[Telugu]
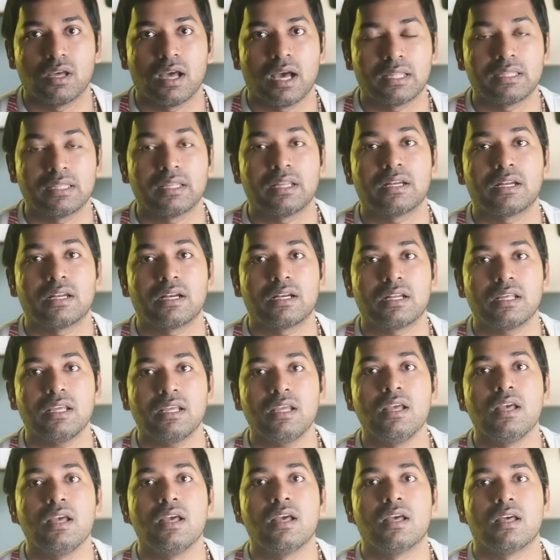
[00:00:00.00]
అదేంటంటే
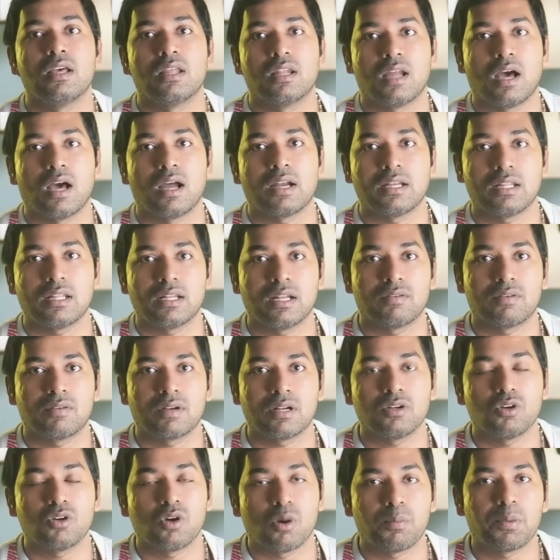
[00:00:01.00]
తాండీలు
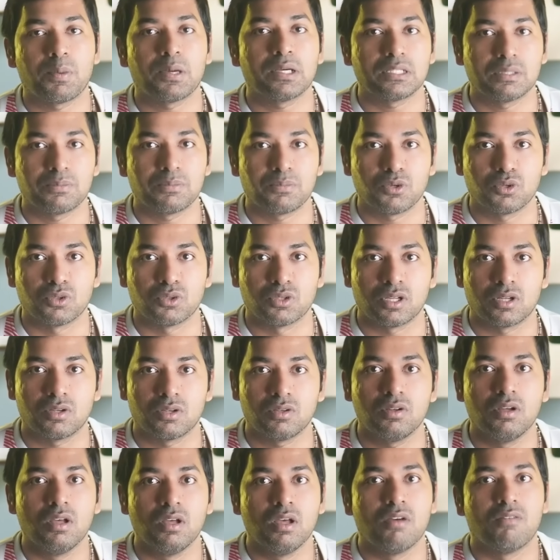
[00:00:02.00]
ఎవరని గొప్పగా చెప్పుకుంటున్నారు
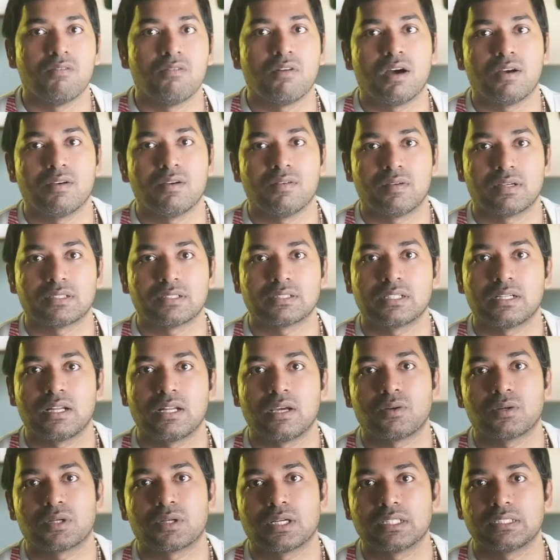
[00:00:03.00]
వావి వరుసలు
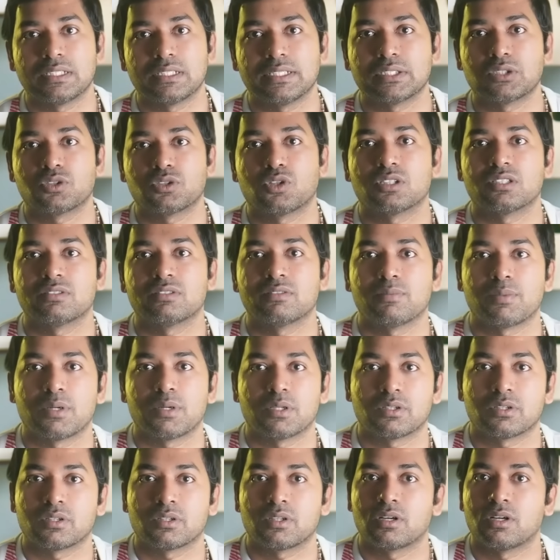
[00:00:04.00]
లేకుండా సెక్స్ కోసమే
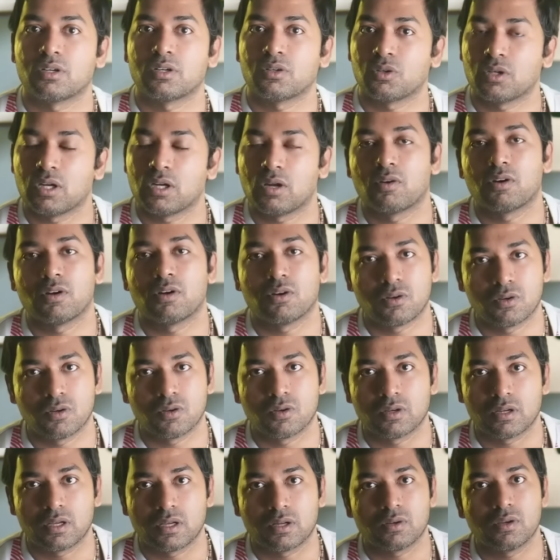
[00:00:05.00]
బ్రతుకుతున్నట్టు ఉండేవాళ్ళు కూడా
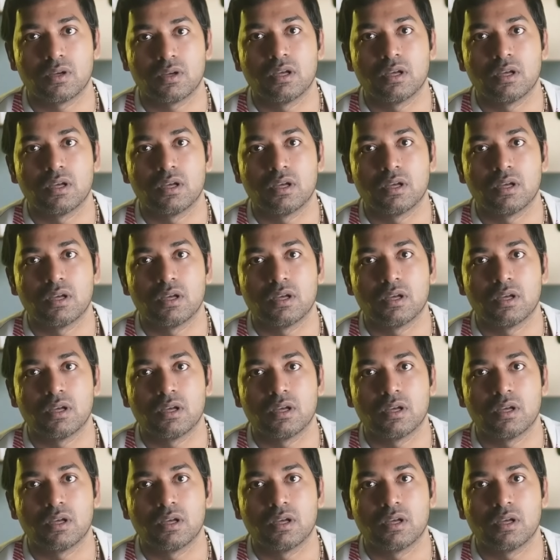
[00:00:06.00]
ఉన్నారు